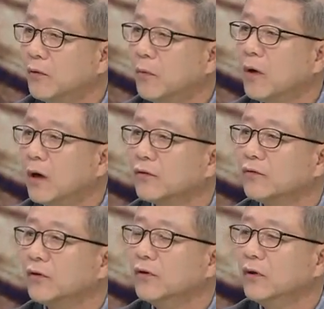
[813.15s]

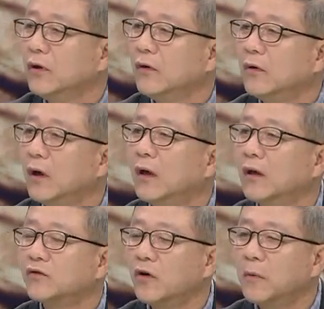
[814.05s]
넘어가거든요. 아, 절반이 넘네
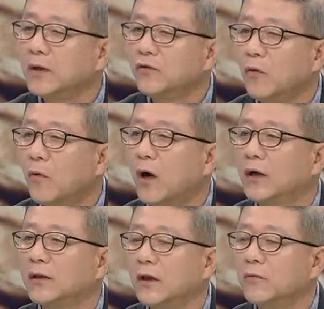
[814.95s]
예, 절반이
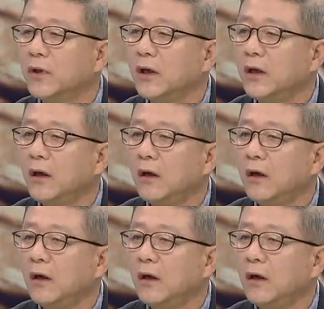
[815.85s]
넘어가기 때문에